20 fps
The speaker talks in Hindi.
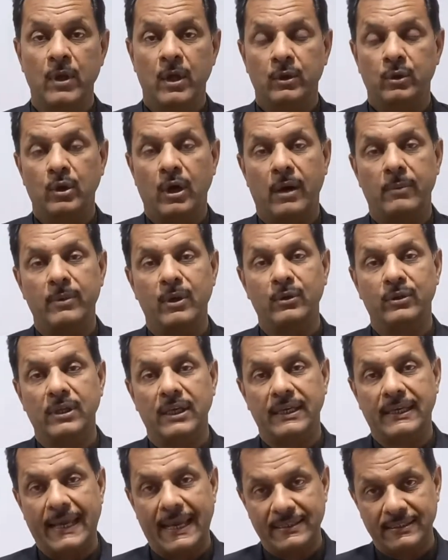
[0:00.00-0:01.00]
तो हमने उसे
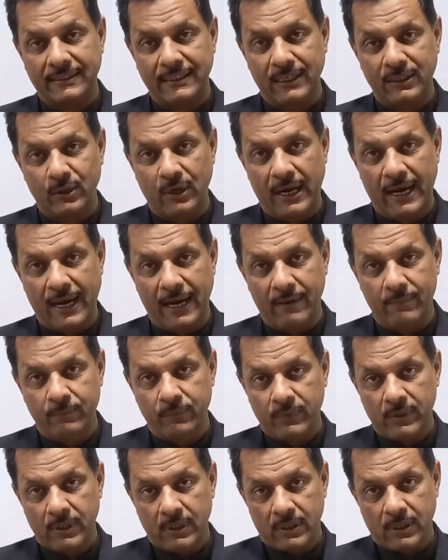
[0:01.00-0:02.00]
कैसे जो है
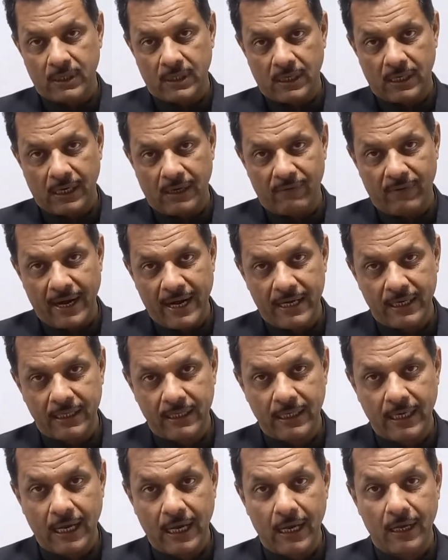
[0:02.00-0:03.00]
अवॉइड
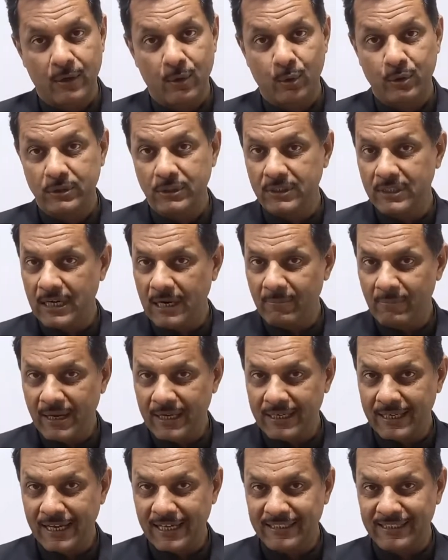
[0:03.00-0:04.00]
किया रोज़ी ड्रामा
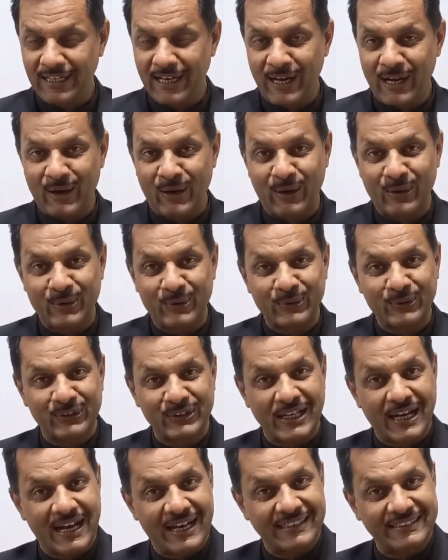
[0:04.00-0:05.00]
क्या था और
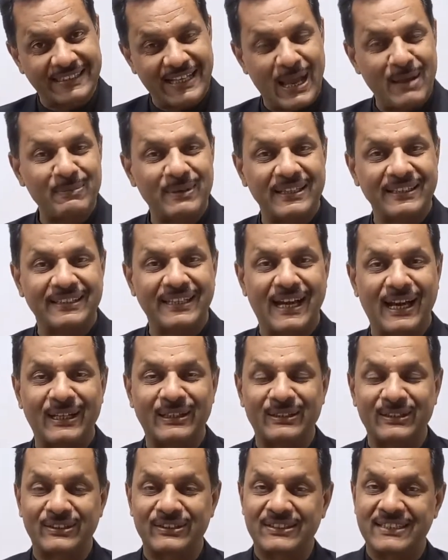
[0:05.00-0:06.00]
उसका एग्ज़ाम के
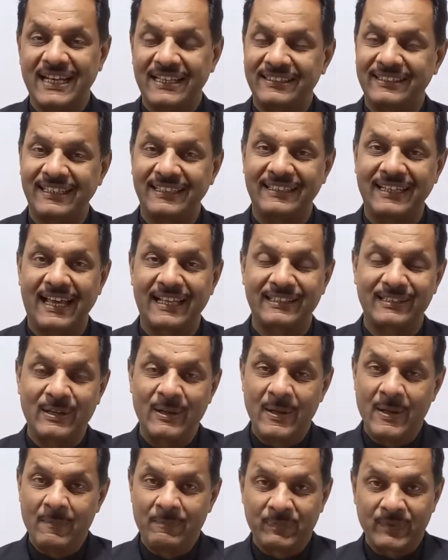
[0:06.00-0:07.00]
साथ स्ट्रेस के साथ
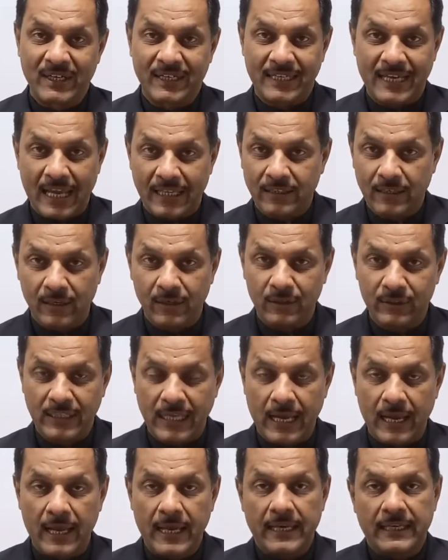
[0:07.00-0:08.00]
क्या ताल्लुक था
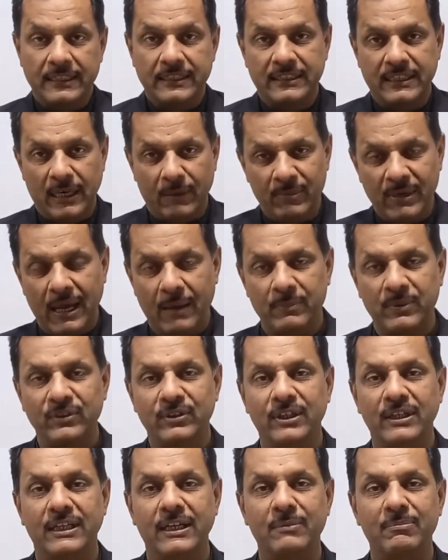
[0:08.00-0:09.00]
ये भी आप
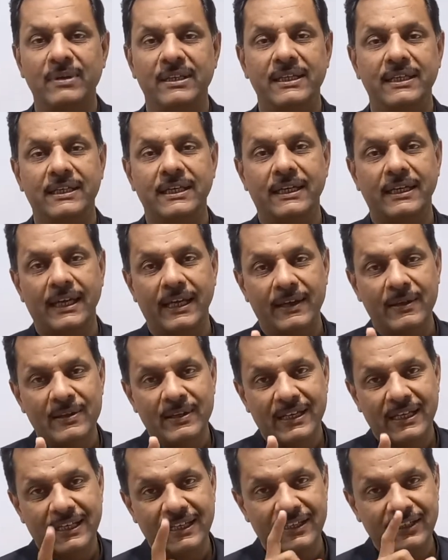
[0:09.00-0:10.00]
इसी क्लिप में देखेंगे
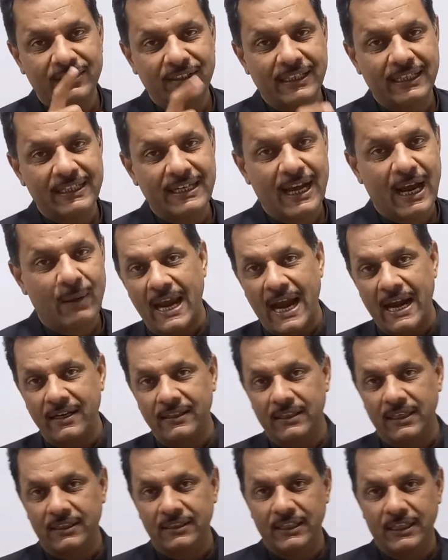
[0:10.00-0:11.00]
लेकिन इसके लिए आप एंड
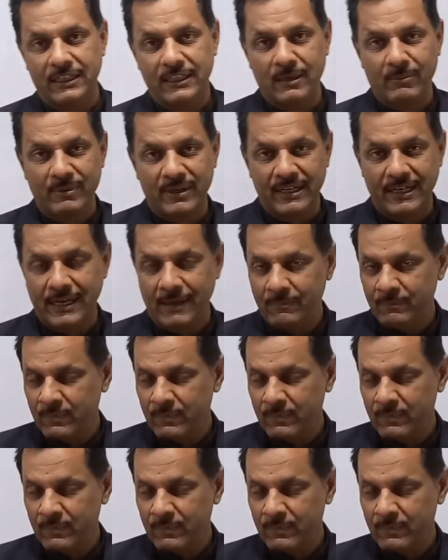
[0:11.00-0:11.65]
तक देखना पड़ेगा